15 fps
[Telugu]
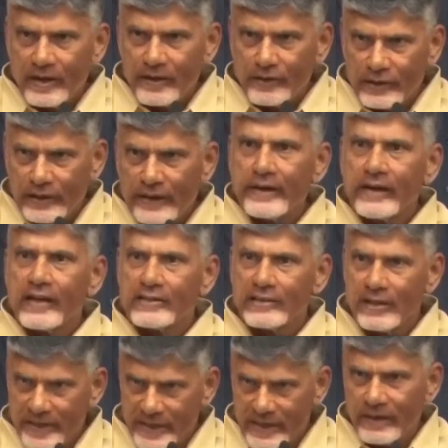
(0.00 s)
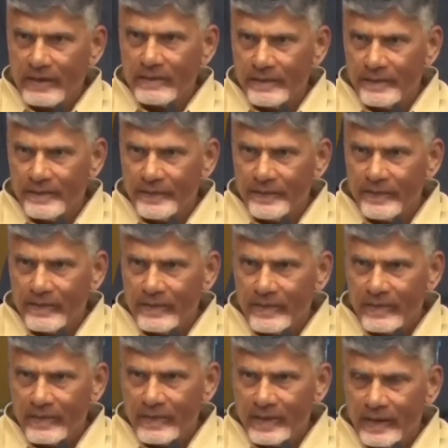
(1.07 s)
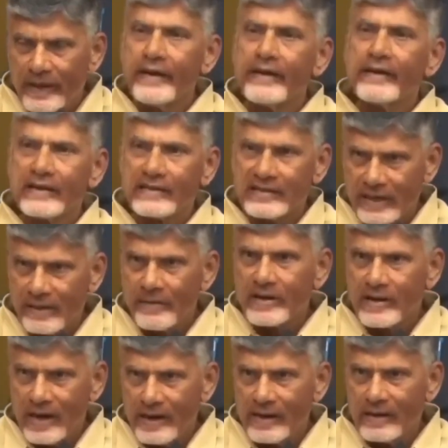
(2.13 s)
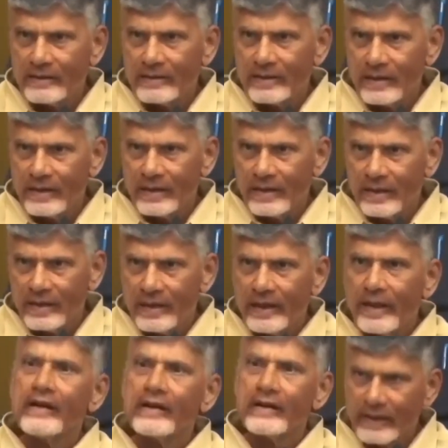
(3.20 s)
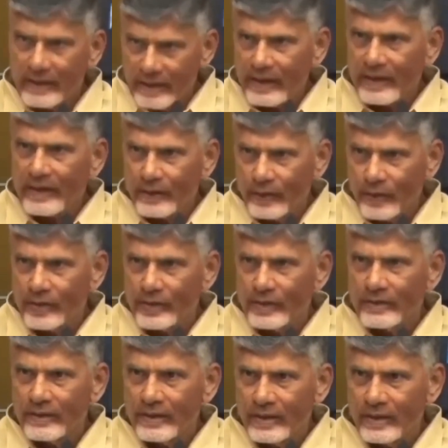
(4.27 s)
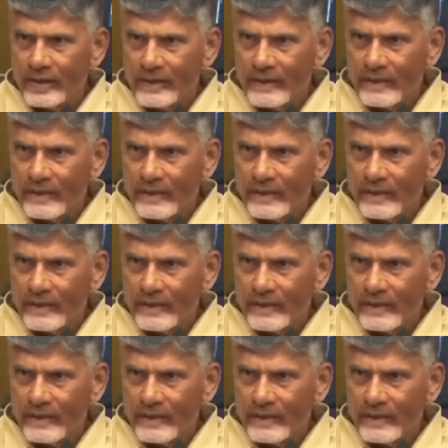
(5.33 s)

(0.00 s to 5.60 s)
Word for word: అమరావతిలో ఎన్ని కేసులు పెట్టారు ఏంటి అసైన్మెంట్ ల్యాండ్లు ఏంటి ఇన్నర్ రింగ్ రోడ్డు